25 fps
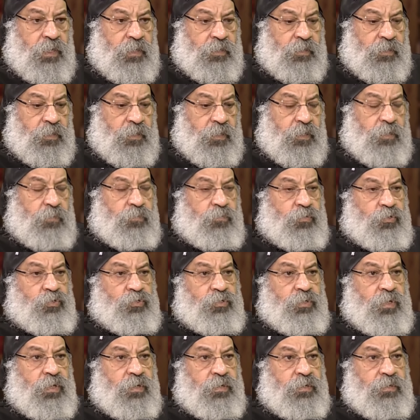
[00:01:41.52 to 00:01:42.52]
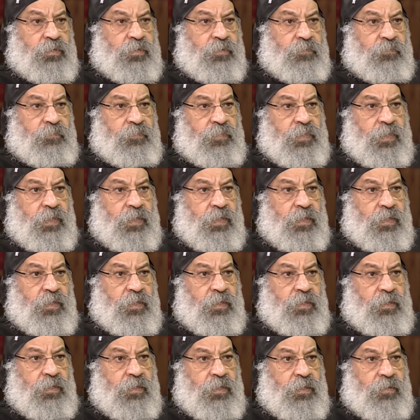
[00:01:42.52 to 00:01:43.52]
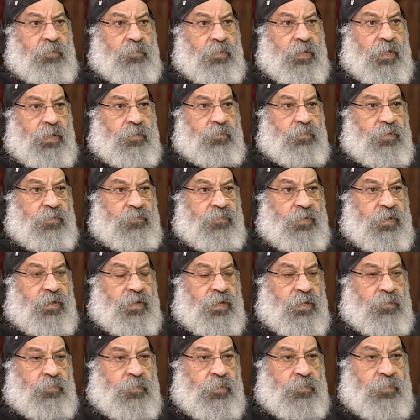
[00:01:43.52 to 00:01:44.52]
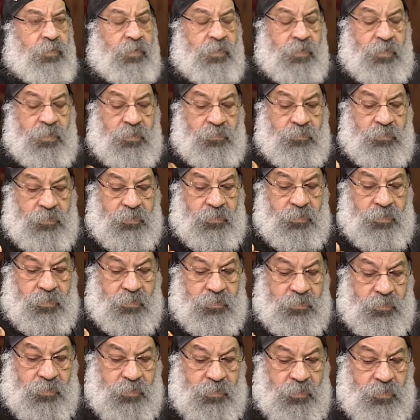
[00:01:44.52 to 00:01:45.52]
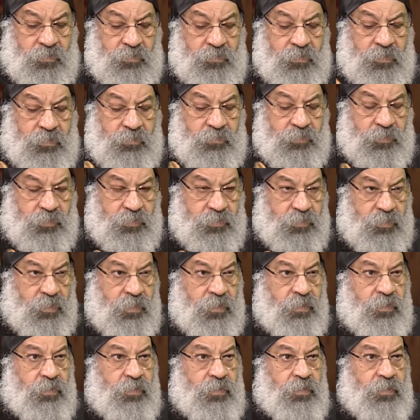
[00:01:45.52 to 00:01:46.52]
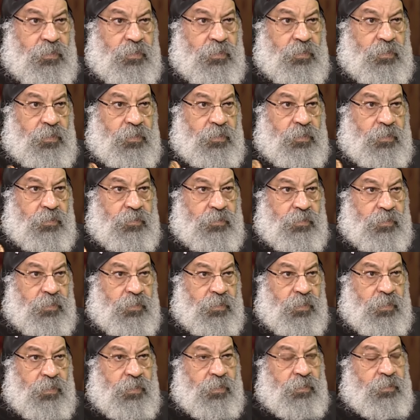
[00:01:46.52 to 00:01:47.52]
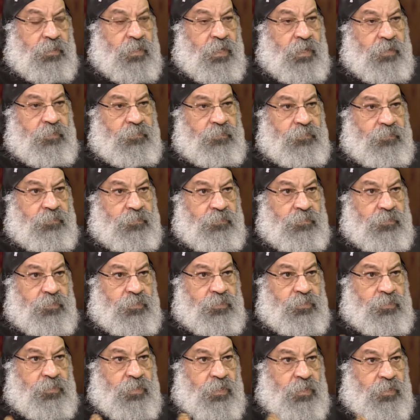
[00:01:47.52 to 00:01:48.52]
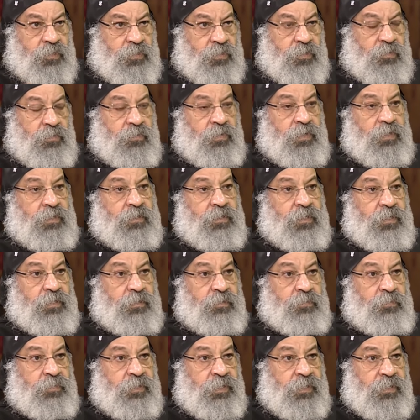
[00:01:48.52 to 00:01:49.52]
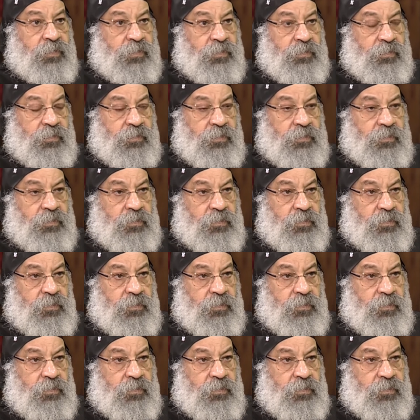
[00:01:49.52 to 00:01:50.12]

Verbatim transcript: يعني يحبوا الشر بحب أفرق ما بين كلمة خطية وكلمة شر الخطية أيوة. هي ضعف الشر هو تدبير